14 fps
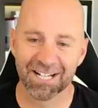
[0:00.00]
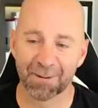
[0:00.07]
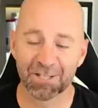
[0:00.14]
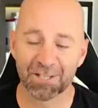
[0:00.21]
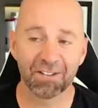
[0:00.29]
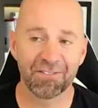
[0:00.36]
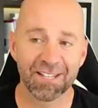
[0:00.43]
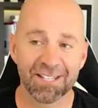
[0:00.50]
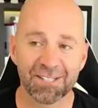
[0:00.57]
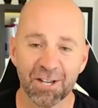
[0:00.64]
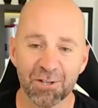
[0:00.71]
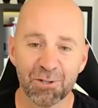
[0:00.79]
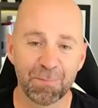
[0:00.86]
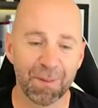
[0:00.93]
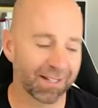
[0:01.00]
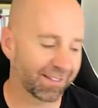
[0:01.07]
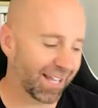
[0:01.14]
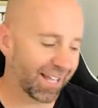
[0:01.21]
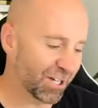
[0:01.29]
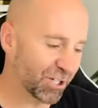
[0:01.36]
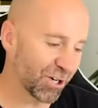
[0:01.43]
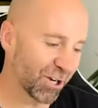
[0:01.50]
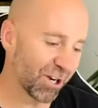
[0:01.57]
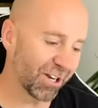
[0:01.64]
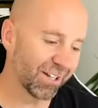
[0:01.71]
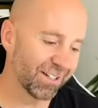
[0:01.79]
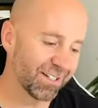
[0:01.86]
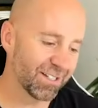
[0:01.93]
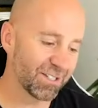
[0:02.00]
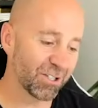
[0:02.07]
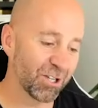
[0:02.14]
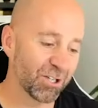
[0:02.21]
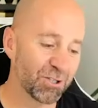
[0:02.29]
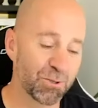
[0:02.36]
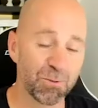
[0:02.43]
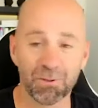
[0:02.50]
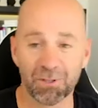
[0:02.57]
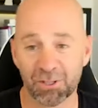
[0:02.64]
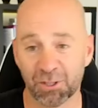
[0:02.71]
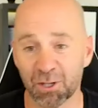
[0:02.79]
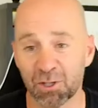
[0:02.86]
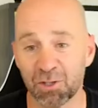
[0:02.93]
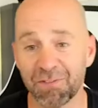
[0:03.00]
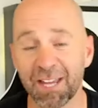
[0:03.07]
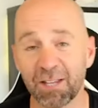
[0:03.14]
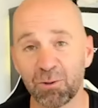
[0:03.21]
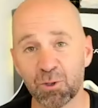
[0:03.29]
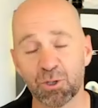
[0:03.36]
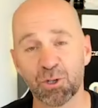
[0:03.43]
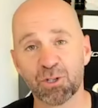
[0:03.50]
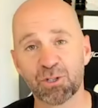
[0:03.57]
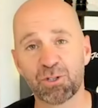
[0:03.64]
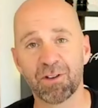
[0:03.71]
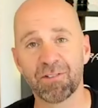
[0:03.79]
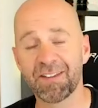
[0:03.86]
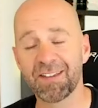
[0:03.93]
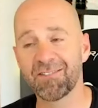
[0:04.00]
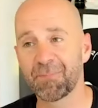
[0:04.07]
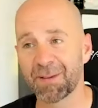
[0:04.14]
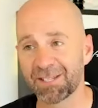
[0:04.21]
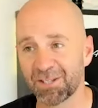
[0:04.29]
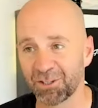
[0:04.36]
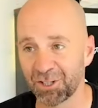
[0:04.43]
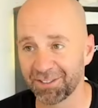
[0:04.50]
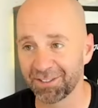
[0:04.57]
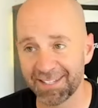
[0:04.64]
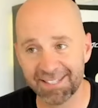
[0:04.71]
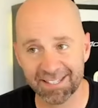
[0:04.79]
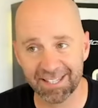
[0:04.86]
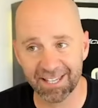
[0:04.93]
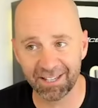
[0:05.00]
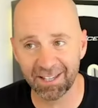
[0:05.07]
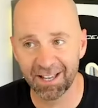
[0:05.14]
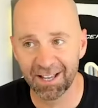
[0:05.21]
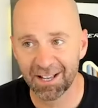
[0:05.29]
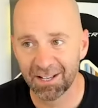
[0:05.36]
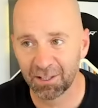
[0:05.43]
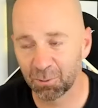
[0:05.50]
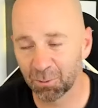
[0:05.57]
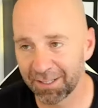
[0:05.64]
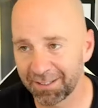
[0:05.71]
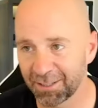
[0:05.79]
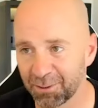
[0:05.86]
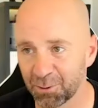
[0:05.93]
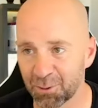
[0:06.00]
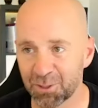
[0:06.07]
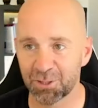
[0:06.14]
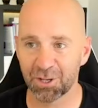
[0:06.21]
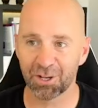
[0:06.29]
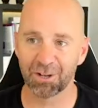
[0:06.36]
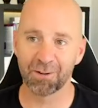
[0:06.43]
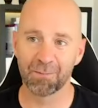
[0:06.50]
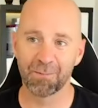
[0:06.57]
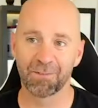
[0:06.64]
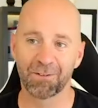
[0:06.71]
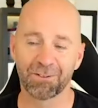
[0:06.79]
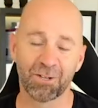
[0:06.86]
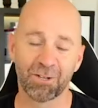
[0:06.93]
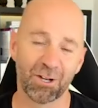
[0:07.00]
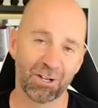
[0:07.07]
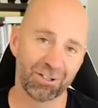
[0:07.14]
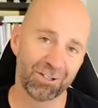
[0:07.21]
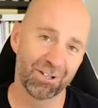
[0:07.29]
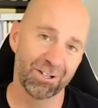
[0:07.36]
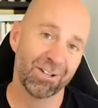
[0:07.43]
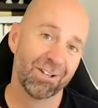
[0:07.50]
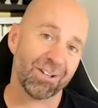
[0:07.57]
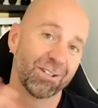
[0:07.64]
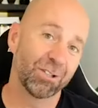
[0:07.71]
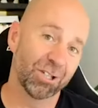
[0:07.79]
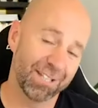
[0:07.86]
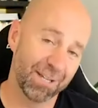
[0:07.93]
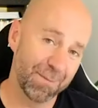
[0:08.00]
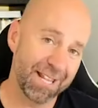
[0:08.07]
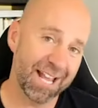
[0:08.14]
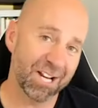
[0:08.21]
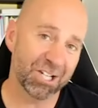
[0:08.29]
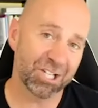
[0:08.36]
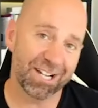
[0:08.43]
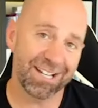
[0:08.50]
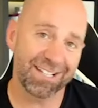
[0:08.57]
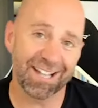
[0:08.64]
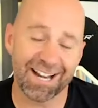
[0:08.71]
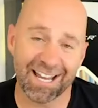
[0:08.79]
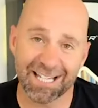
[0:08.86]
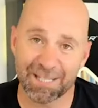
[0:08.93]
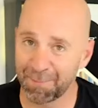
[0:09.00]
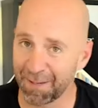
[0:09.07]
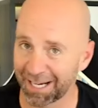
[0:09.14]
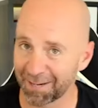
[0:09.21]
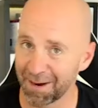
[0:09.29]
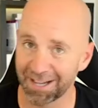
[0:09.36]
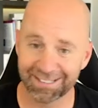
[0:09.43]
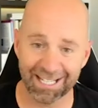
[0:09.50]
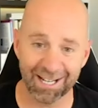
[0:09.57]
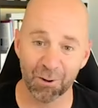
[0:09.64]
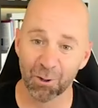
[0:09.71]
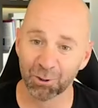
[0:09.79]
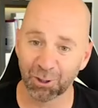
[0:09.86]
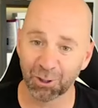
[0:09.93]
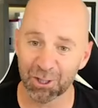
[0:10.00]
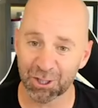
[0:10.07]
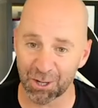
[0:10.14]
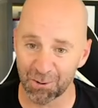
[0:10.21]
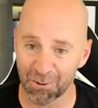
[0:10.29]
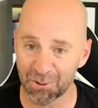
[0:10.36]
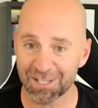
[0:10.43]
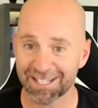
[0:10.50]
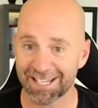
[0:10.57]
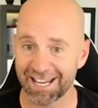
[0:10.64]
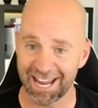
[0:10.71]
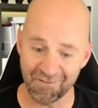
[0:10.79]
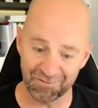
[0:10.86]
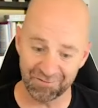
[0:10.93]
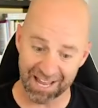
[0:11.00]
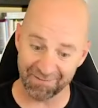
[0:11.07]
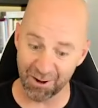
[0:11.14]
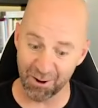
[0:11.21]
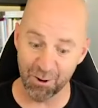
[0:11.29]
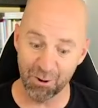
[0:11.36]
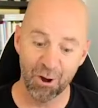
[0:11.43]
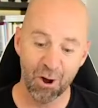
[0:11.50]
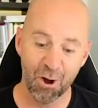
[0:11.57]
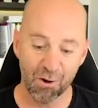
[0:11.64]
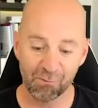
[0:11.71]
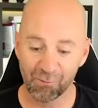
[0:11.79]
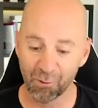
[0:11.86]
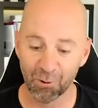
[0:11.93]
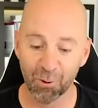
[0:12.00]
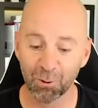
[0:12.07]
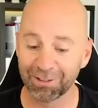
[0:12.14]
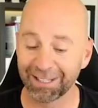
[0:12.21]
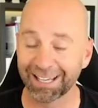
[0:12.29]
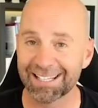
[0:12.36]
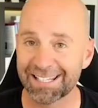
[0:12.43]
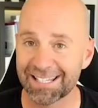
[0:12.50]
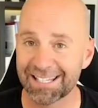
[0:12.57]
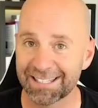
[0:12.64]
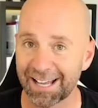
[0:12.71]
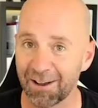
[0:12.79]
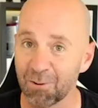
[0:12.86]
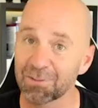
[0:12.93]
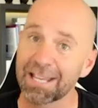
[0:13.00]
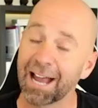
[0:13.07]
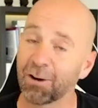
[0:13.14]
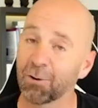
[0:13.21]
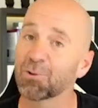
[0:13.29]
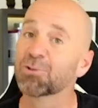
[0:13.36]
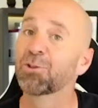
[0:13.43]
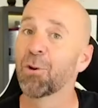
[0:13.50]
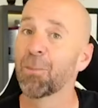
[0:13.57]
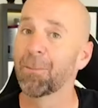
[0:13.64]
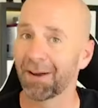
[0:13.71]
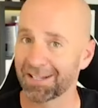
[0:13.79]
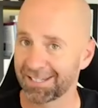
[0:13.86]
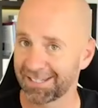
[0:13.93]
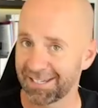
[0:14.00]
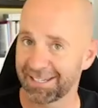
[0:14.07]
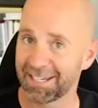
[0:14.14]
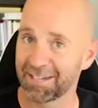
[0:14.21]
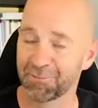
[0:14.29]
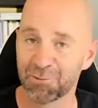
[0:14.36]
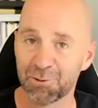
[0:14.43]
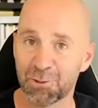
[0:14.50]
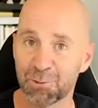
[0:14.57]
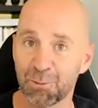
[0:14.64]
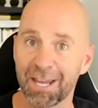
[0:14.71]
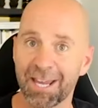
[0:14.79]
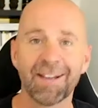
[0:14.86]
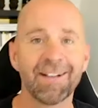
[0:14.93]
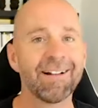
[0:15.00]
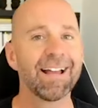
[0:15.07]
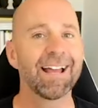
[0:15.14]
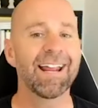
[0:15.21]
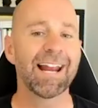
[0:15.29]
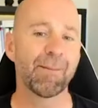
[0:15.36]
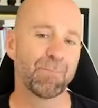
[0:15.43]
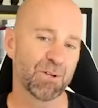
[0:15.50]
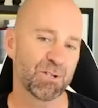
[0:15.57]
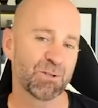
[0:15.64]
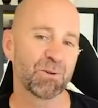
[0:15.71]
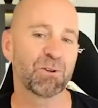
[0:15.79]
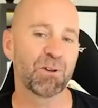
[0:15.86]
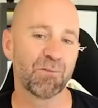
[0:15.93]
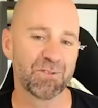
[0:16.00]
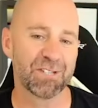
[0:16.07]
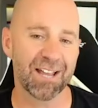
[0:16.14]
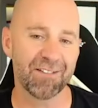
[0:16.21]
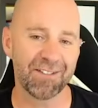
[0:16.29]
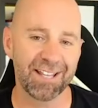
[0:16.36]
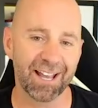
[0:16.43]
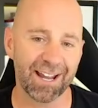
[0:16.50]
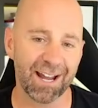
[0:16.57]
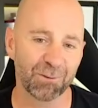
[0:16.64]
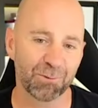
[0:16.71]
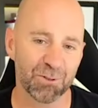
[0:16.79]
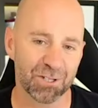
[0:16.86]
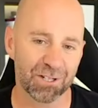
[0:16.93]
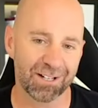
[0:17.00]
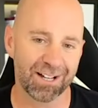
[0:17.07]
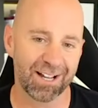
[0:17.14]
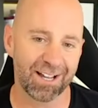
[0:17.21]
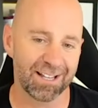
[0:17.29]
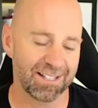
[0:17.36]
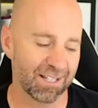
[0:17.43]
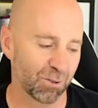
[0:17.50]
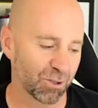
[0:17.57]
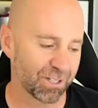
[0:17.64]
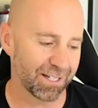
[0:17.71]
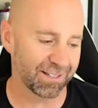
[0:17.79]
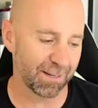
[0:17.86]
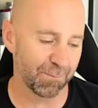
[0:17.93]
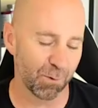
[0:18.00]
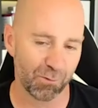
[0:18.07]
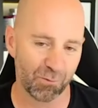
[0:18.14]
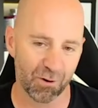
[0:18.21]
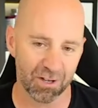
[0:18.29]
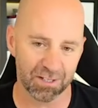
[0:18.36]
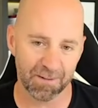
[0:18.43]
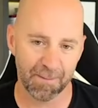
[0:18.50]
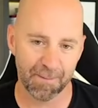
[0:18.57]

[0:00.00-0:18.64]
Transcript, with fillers: ça, Vince, que tu partages euh, ce, que tu, ce que tu viens tout juste de vivre parce que tu as décidé, toi et ta douce, euh, de, de, déménager, d'aller expérimenter autre chose et vous avez eu vos lots de résistance à cause d'un passé qui vous suit et la posture que vous avez derrière tout ça, euh, c'est beau de voir ça